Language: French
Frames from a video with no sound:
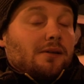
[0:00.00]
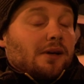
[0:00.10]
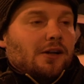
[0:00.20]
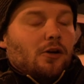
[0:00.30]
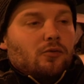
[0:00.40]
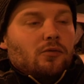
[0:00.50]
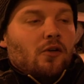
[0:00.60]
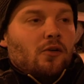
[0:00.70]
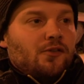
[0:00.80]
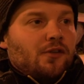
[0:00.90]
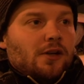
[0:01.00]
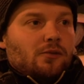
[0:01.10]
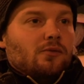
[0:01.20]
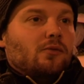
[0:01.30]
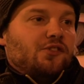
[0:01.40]
il, rigole tout le temps, c'est vrai
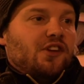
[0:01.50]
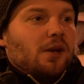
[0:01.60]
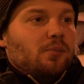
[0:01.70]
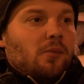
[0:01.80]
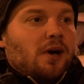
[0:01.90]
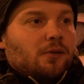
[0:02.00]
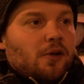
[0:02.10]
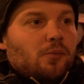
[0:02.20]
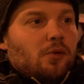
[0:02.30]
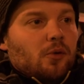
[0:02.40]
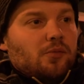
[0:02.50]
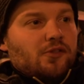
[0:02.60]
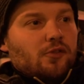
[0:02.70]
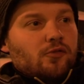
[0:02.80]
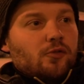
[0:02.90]
qu'on charrie pas mal, on a une bonne
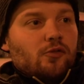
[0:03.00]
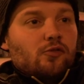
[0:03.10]
ambiance dans,